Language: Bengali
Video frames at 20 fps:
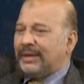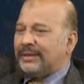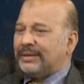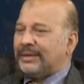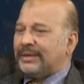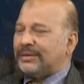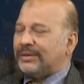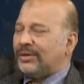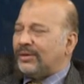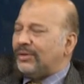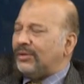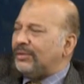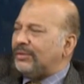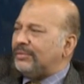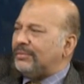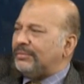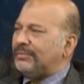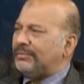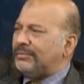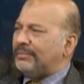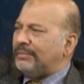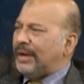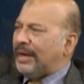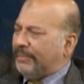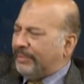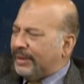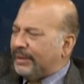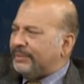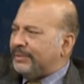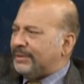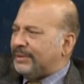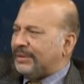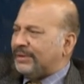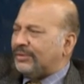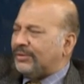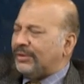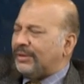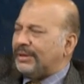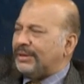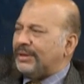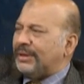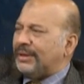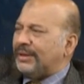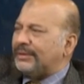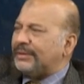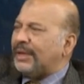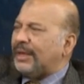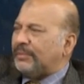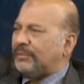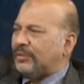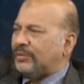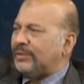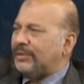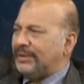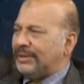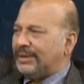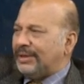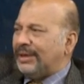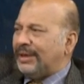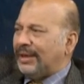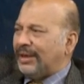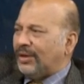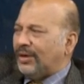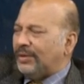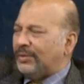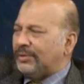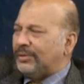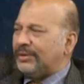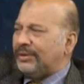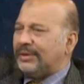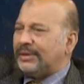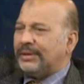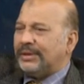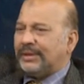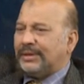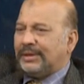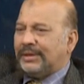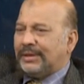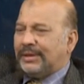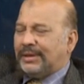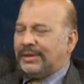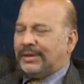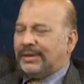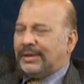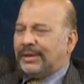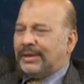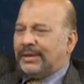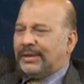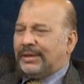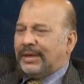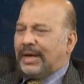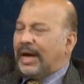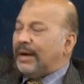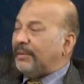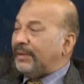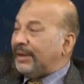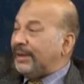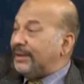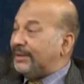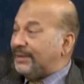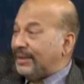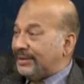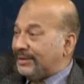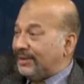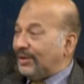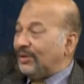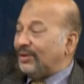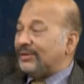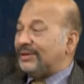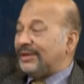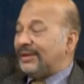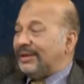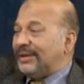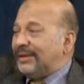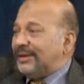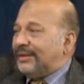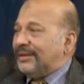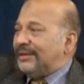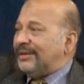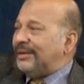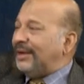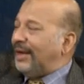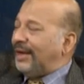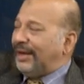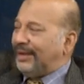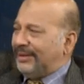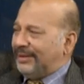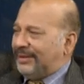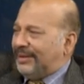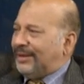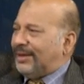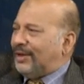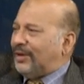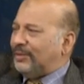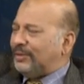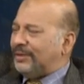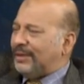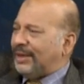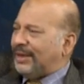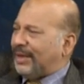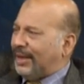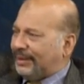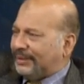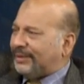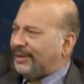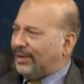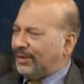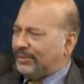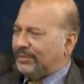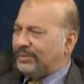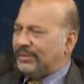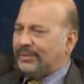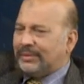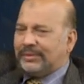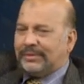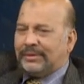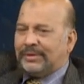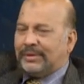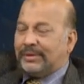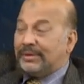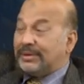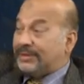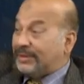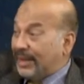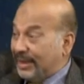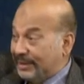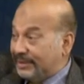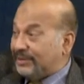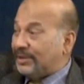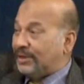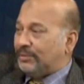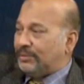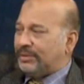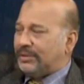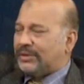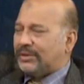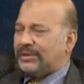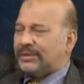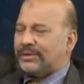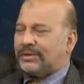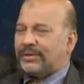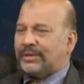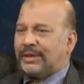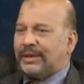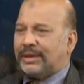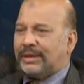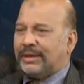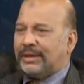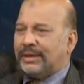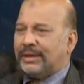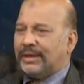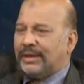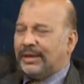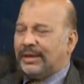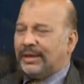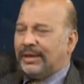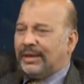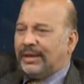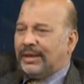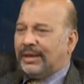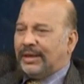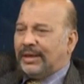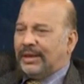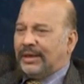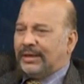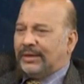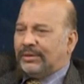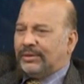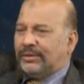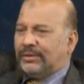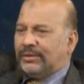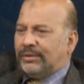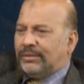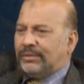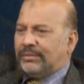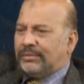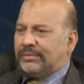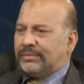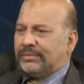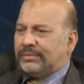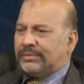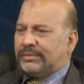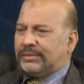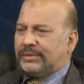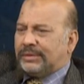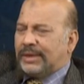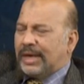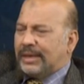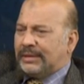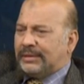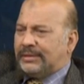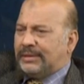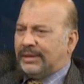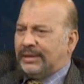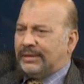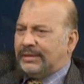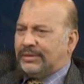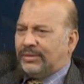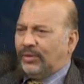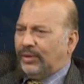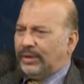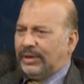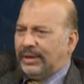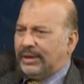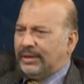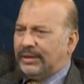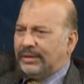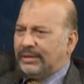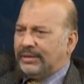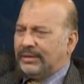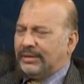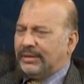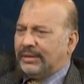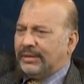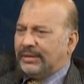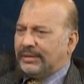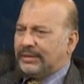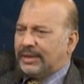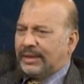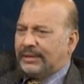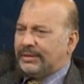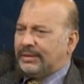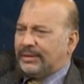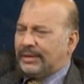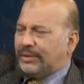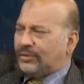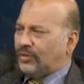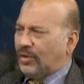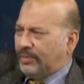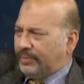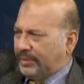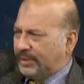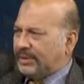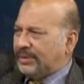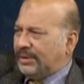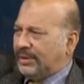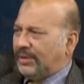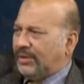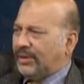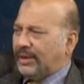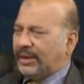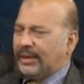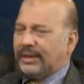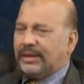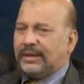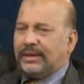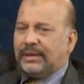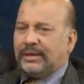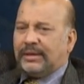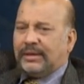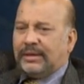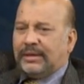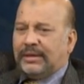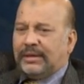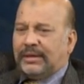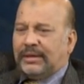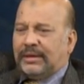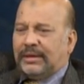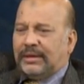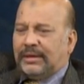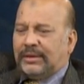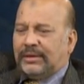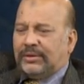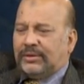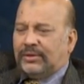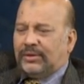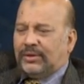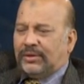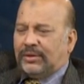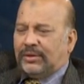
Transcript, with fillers: ইচ্ছা ছিল বাবার বিশেষ করে যে তার মতো ইঞ্জিনিয়ার হব আমার ইচ্ছা ছিল যে না ইঞ্জিনিয়ার হব না ডাক্তার হব সার্জেন বিশেষ করে তো সার্জেন্ট হয়নি সার্জেন্টরা তো অপারেশন করে তো